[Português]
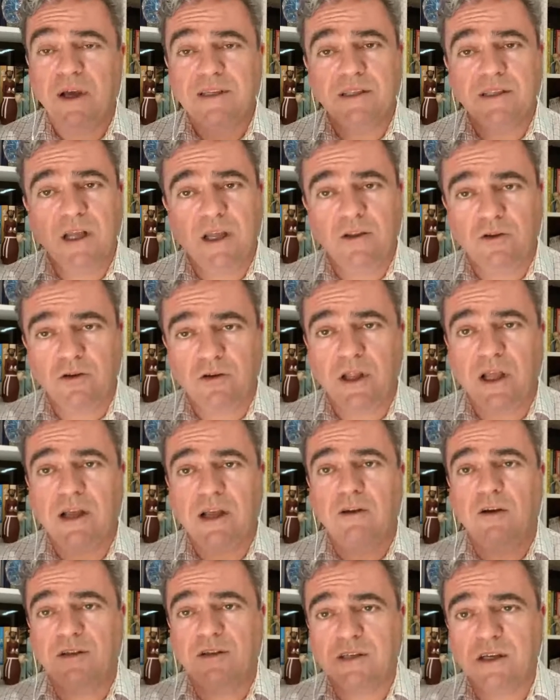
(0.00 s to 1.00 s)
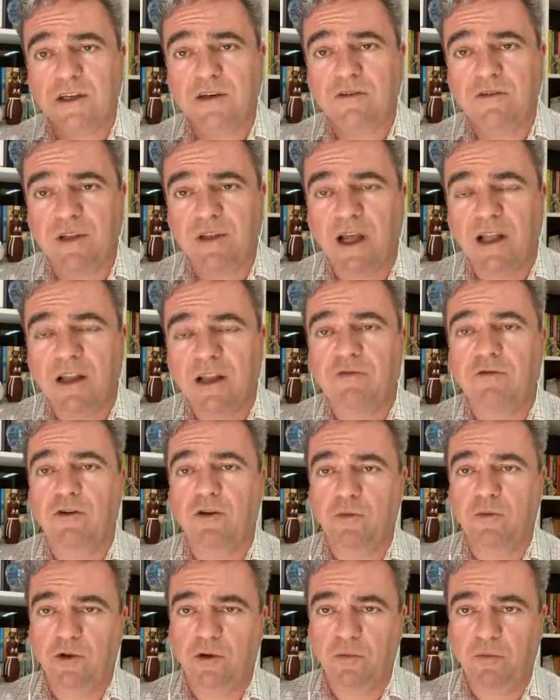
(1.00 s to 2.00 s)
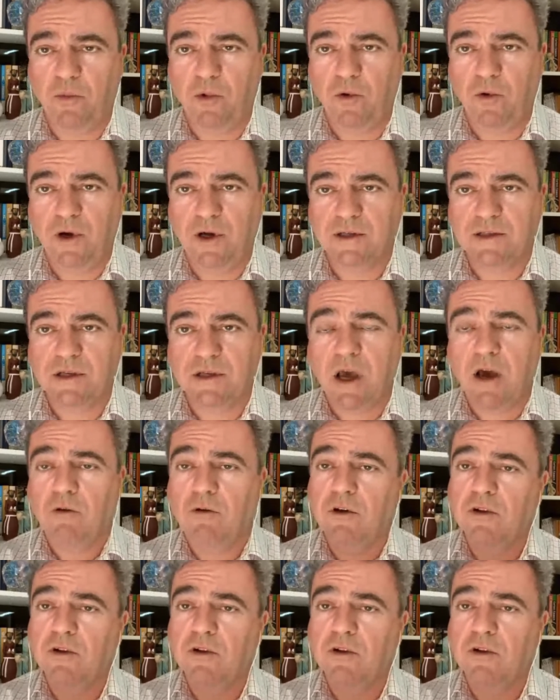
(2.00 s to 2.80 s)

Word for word: mas dentro da nossa atividade foram muito poucas.